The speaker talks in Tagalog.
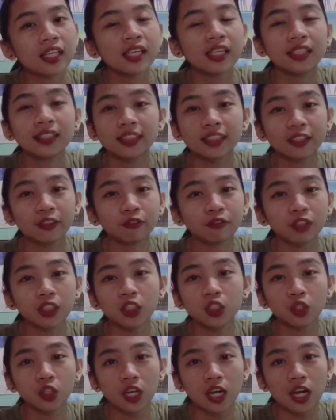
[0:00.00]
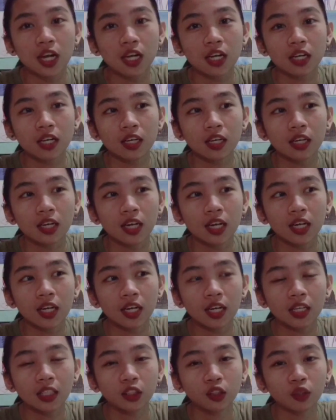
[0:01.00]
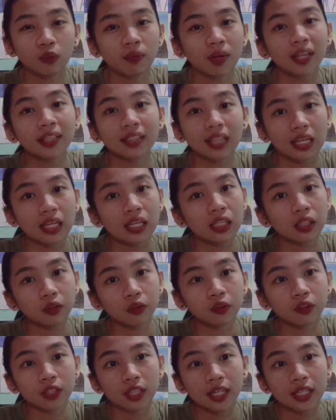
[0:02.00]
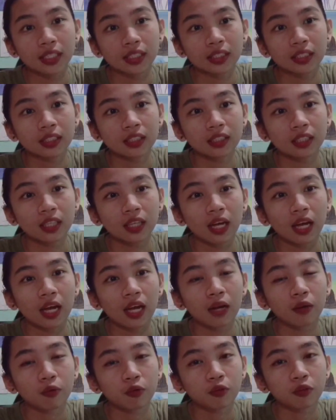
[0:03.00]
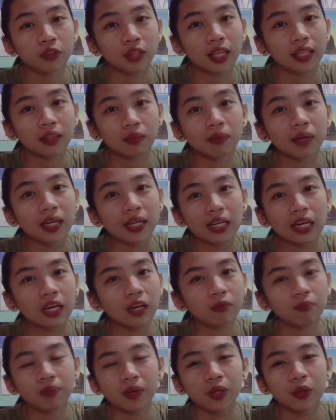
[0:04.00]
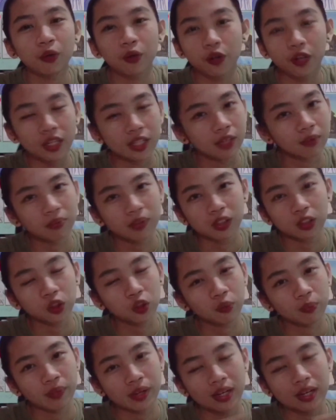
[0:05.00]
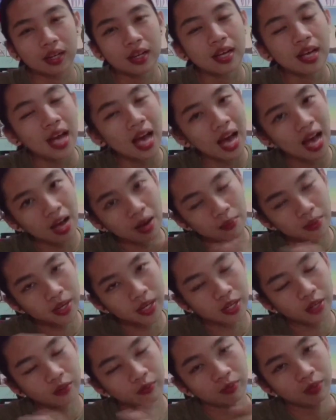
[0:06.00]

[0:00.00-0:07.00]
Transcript: isang video lang. At sobrang tagal nun guys. Ano kung tatama na ako panoorin kapag sobrang haba na ng